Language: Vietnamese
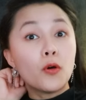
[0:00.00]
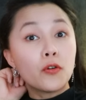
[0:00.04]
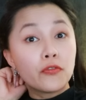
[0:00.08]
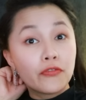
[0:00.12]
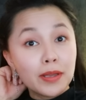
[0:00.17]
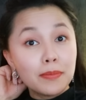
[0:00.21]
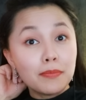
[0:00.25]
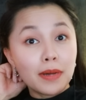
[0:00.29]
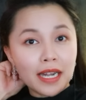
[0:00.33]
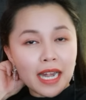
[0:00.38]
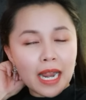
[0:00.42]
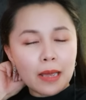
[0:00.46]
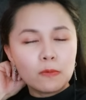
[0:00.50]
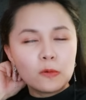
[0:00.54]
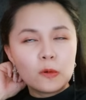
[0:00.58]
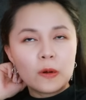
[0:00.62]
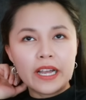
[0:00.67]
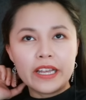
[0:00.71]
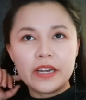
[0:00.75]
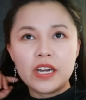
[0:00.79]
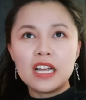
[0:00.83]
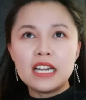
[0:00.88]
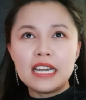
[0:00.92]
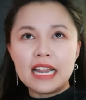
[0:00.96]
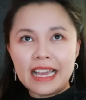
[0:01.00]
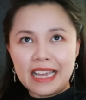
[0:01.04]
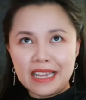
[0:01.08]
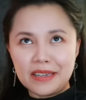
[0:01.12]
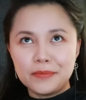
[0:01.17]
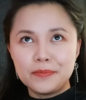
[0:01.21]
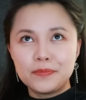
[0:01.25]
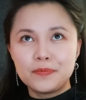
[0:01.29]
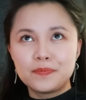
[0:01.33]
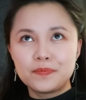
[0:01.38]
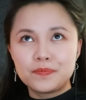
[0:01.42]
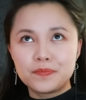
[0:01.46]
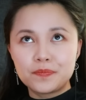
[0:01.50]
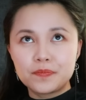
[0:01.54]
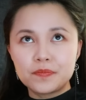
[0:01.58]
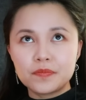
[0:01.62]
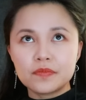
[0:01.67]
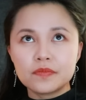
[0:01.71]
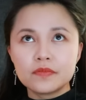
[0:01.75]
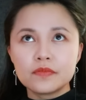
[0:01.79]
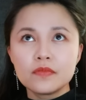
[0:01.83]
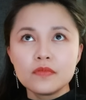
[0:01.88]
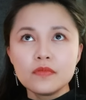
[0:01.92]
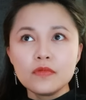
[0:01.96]
bộ phim mà nam quay đó là
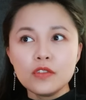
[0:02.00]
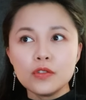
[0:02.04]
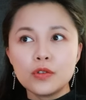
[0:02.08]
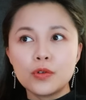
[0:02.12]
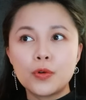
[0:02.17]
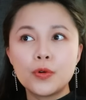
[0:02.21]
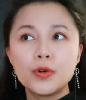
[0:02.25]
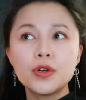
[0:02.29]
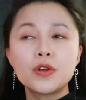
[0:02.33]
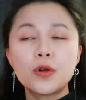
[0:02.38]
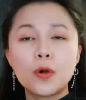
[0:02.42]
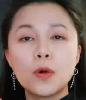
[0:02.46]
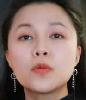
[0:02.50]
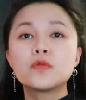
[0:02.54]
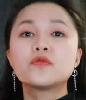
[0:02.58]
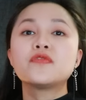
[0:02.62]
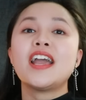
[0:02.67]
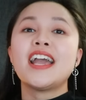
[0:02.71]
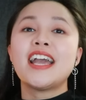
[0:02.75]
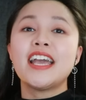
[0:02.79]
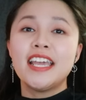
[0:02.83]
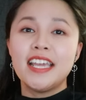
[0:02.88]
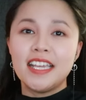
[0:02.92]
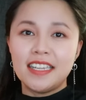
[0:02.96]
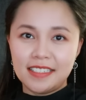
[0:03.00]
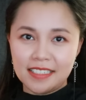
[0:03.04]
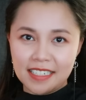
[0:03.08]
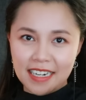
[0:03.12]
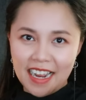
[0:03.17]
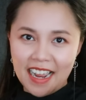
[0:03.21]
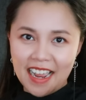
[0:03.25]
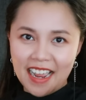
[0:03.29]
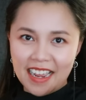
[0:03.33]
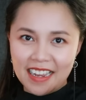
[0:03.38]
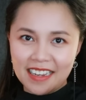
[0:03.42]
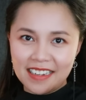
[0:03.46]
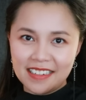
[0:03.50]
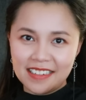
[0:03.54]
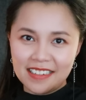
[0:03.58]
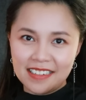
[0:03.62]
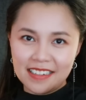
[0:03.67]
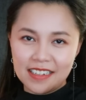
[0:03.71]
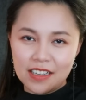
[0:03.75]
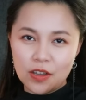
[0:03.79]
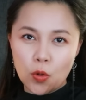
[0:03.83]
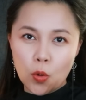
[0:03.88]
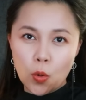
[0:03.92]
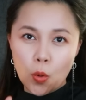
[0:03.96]
cuối cùng phát hiện ra
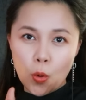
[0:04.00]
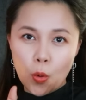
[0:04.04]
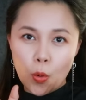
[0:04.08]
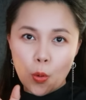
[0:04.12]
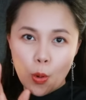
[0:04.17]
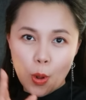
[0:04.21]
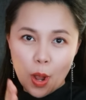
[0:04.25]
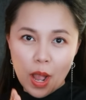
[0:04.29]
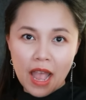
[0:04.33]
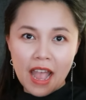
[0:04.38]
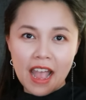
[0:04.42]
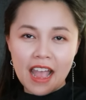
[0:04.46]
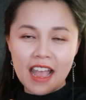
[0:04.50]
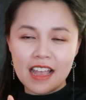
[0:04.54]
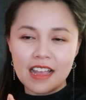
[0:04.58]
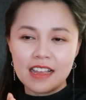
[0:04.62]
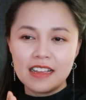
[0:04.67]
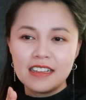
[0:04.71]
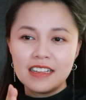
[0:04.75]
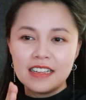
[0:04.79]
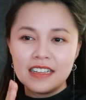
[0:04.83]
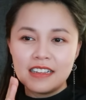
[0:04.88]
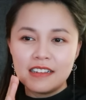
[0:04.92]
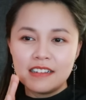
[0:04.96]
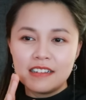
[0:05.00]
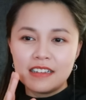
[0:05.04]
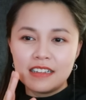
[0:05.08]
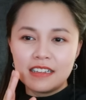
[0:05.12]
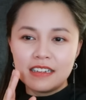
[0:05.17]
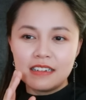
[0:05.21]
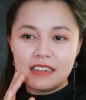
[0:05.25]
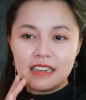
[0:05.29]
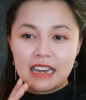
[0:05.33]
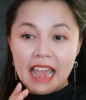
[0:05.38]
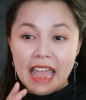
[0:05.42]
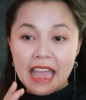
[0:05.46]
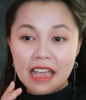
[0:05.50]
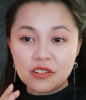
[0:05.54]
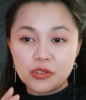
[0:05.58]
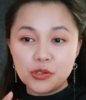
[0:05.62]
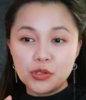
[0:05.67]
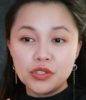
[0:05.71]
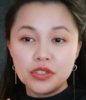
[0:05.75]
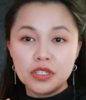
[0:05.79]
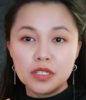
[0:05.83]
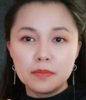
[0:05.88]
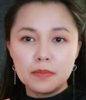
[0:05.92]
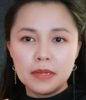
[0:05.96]
Hoa là
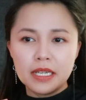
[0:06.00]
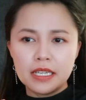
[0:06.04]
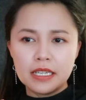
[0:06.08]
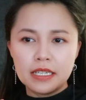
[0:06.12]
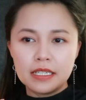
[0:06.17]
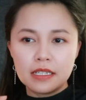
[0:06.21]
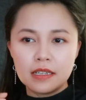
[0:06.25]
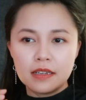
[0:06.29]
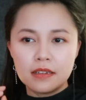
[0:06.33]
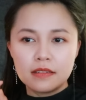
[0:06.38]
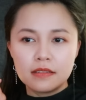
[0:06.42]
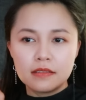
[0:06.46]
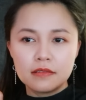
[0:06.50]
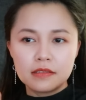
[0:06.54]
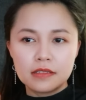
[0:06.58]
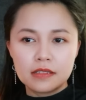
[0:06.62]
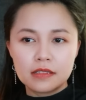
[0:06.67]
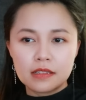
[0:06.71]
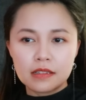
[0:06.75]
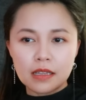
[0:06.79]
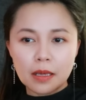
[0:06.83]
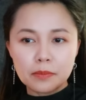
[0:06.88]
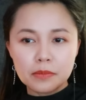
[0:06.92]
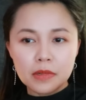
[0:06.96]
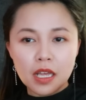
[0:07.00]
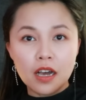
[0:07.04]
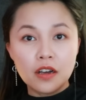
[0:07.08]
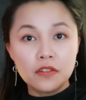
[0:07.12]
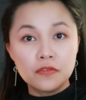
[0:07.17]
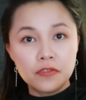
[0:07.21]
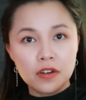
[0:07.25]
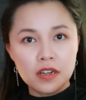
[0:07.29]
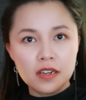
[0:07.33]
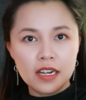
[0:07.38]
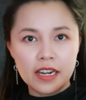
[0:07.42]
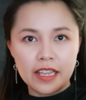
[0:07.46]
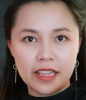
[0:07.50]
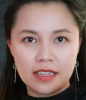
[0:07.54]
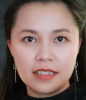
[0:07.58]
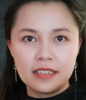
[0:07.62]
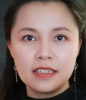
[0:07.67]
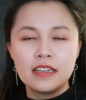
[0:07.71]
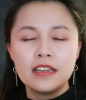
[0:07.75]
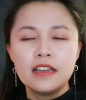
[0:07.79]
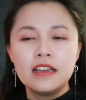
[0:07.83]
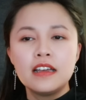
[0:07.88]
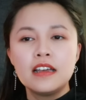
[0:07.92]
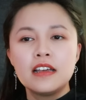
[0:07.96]
người bị tâm thần phân liệt
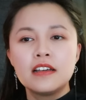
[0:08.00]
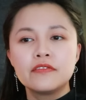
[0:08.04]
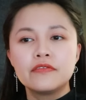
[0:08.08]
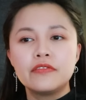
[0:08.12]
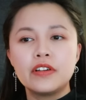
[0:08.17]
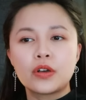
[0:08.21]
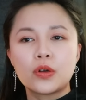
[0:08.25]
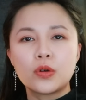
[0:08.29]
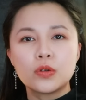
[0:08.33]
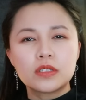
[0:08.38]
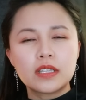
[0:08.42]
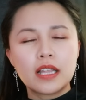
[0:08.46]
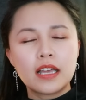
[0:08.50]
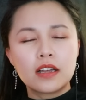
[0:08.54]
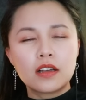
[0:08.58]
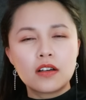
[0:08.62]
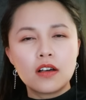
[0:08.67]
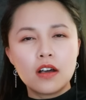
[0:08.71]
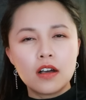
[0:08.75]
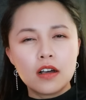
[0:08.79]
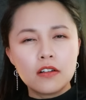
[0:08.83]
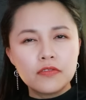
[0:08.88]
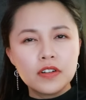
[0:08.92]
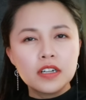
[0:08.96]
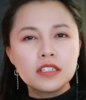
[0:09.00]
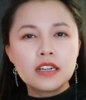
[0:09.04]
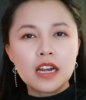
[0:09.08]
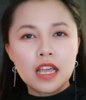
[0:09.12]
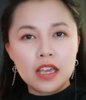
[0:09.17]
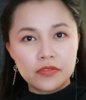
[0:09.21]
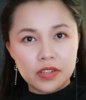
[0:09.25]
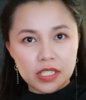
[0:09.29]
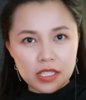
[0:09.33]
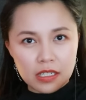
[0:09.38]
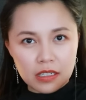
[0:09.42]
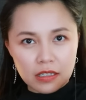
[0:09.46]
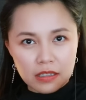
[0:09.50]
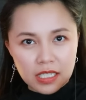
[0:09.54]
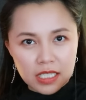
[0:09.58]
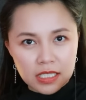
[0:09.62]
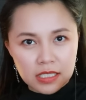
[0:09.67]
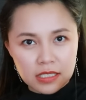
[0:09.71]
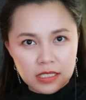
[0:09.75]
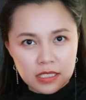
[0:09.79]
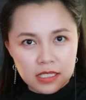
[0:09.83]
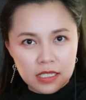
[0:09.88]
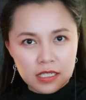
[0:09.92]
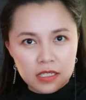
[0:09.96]
và cô ta có vấn đề về thần
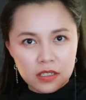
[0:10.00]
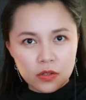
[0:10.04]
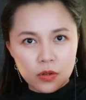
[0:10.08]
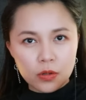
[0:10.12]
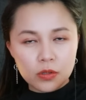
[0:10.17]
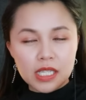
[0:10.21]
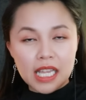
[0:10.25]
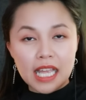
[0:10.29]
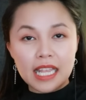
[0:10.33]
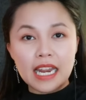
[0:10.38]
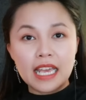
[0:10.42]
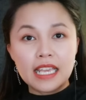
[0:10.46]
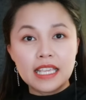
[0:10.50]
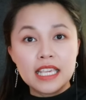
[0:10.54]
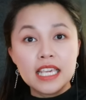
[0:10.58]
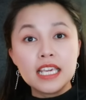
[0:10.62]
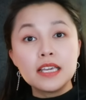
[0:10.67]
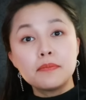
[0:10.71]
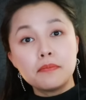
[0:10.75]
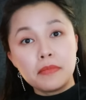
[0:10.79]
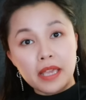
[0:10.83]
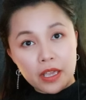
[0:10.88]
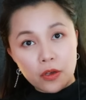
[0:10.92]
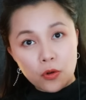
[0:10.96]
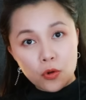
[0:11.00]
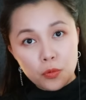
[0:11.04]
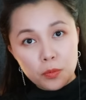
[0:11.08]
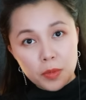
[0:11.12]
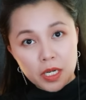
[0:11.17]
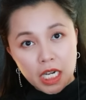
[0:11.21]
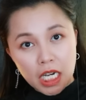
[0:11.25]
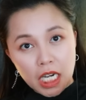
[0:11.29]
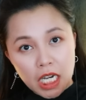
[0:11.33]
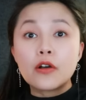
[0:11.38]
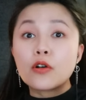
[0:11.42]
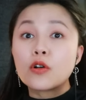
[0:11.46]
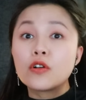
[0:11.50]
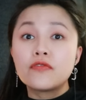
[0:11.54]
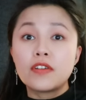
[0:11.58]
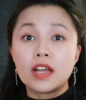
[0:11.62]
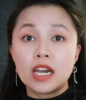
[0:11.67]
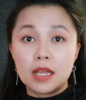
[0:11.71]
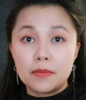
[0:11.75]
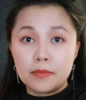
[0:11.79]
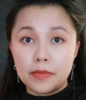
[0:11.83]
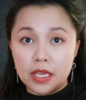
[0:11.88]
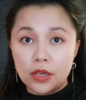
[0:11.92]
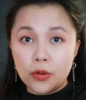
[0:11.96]
kinh. Cô ta đã giết mẹ của mình. Đâu có
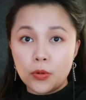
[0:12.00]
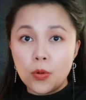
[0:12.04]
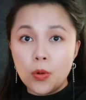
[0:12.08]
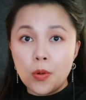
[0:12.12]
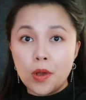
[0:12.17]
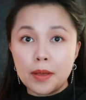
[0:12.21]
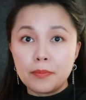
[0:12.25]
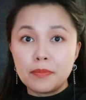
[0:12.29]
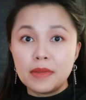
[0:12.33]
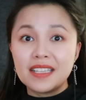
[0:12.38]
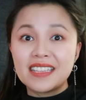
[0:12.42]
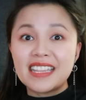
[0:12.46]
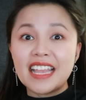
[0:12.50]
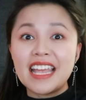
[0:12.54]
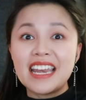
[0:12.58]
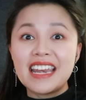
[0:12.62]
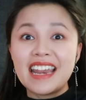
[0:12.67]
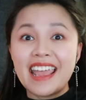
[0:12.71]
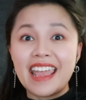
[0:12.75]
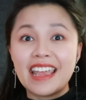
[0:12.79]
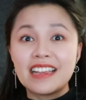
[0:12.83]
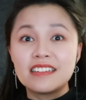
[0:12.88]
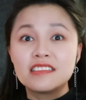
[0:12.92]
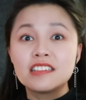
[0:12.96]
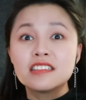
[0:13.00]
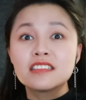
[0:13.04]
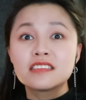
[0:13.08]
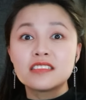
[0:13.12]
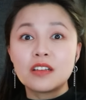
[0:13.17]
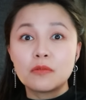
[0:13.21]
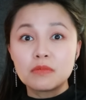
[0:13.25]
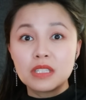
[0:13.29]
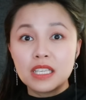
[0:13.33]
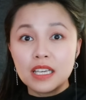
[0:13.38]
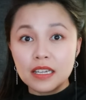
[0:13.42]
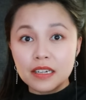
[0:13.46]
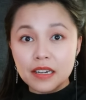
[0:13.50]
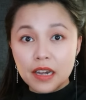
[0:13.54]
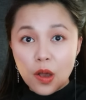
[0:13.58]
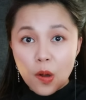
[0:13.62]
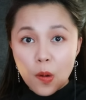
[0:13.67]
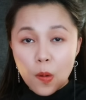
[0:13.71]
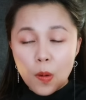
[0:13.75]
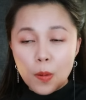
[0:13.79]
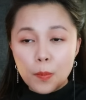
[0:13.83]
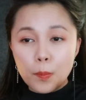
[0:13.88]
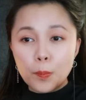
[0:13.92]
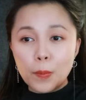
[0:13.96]
phải là mẹ của Hoa bị tai nạn rớt xong chết
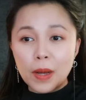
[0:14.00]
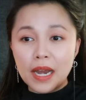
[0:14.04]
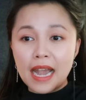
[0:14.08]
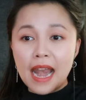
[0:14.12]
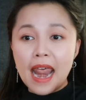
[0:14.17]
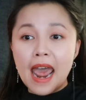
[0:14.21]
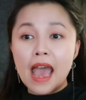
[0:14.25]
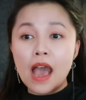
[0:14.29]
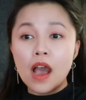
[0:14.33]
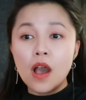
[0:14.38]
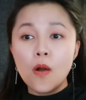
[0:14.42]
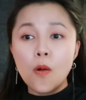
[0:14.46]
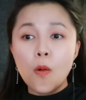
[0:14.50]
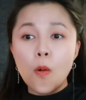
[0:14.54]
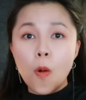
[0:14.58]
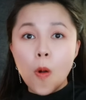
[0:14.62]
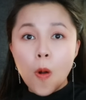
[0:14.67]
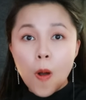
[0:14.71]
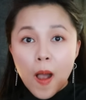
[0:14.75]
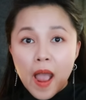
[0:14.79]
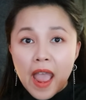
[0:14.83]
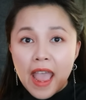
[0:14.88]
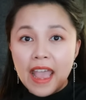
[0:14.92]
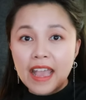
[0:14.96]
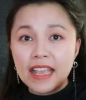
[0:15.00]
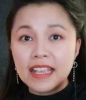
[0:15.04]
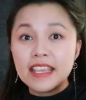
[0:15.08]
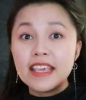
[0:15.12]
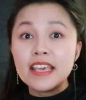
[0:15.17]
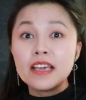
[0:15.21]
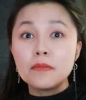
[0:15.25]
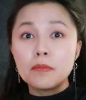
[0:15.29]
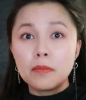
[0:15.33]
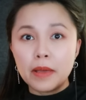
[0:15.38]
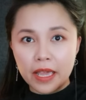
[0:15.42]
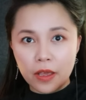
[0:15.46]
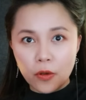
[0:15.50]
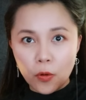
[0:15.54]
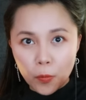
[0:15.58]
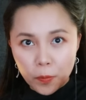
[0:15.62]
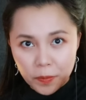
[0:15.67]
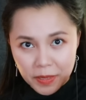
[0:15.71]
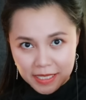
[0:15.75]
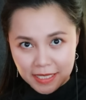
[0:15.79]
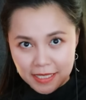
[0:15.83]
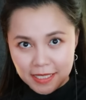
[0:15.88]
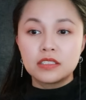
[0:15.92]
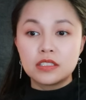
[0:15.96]
đâu mà là Hoa giết mẹ của
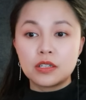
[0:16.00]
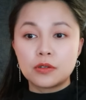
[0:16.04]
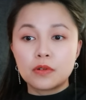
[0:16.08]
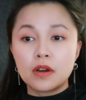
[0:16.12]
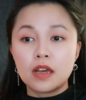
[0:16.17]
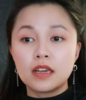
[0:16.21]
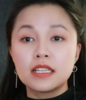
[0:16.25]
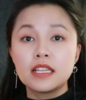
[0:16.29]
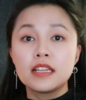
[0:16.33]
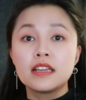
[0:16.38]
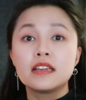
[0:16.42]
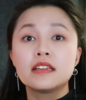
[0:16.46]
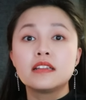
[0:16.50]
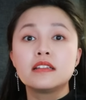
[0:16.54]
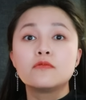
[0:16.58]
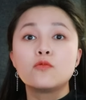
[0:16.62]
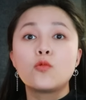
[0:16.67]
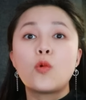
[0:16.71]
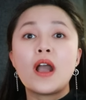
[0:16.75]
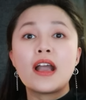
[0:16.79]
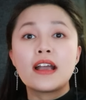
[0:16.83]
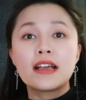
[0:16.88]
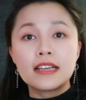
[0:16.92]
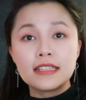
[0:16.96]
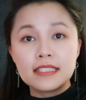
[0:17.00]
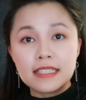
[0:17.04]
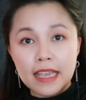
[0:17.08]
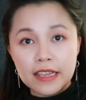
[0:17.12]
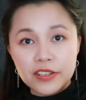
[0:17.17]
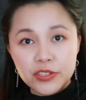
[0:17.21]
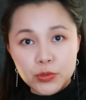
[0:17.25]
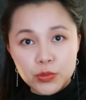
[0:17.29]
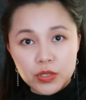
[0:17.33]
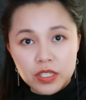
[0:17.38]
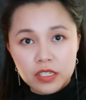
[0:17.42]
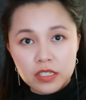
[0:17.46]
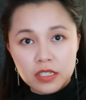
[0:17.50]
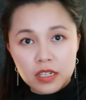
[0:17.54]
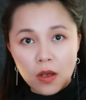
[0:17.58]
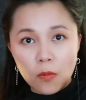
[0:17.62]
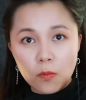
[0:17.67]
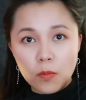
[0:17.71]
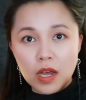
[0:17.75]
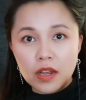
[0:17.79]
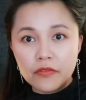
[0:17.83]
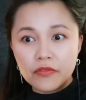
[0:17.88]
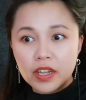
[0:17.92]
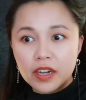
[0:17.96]
mình. Sau đó thì quăng cái xác xuống dưới
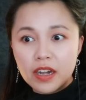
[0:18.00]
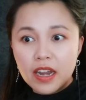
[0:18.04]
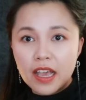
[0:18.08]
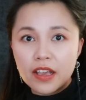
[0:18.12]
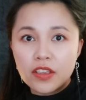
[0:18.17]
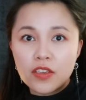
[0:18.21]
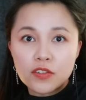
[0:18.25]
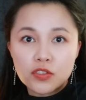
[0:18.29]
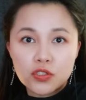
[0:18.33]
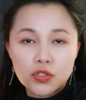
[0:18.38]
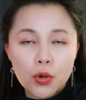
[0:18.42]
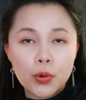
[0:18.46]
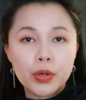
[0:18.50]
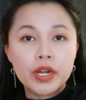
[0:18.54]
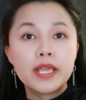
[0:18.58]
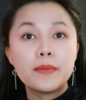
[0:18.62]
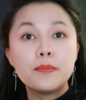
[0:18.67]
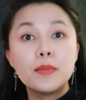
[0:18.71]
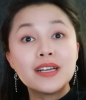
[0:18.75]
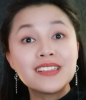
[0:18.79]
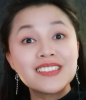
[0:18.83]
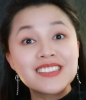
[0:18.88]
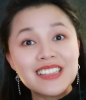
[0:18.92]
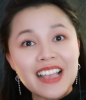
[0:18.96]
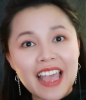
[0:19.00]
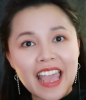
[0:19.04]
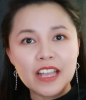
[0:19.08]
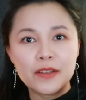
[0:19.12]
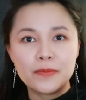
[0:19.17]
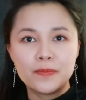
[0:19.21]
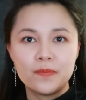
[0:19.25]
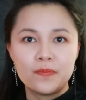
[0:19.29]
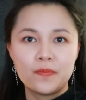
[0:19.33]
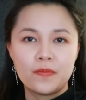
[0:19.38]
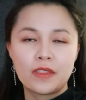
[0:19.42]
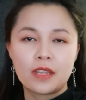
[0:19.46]
sông và để cho trôi đi mất xác.